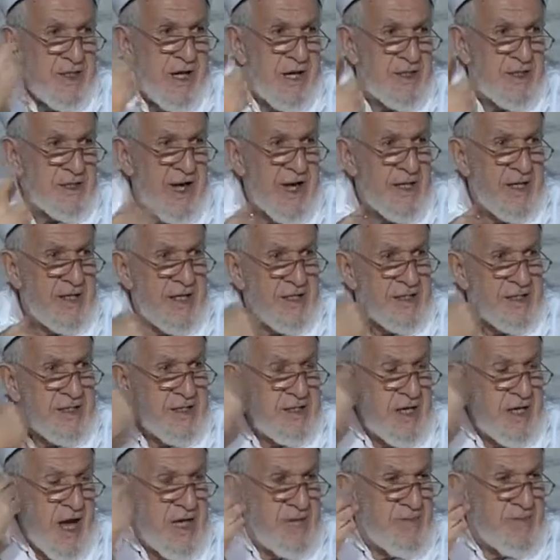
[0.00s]
adaleti
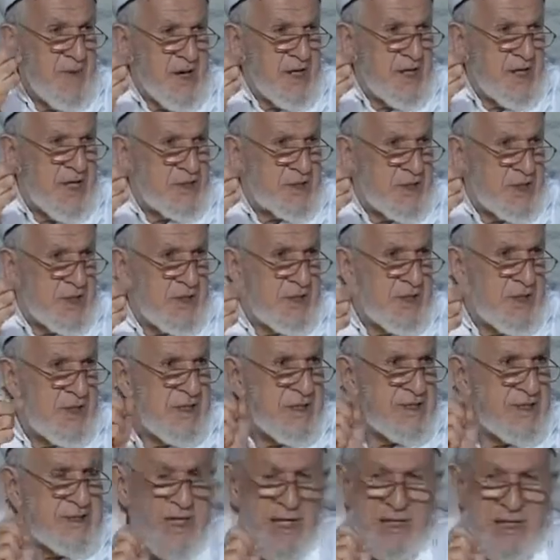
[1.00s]
yaymak için,
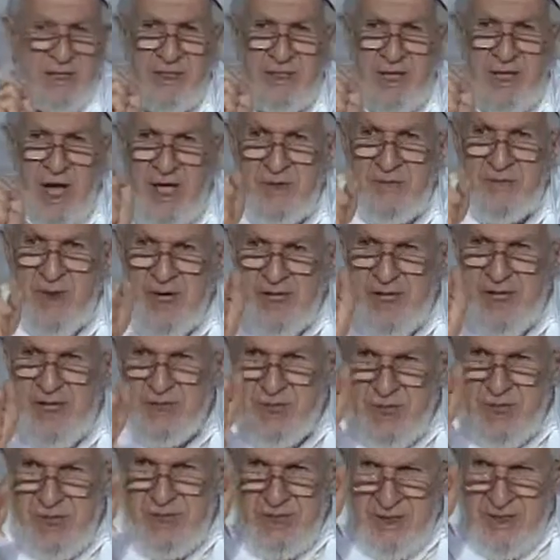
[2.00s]
insanlığı yaymak
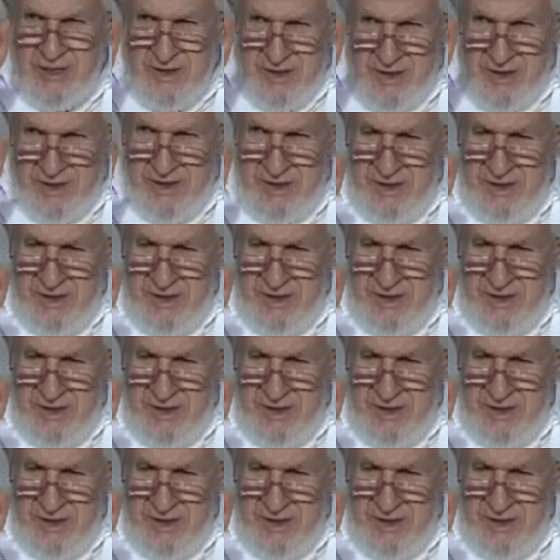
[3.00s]
için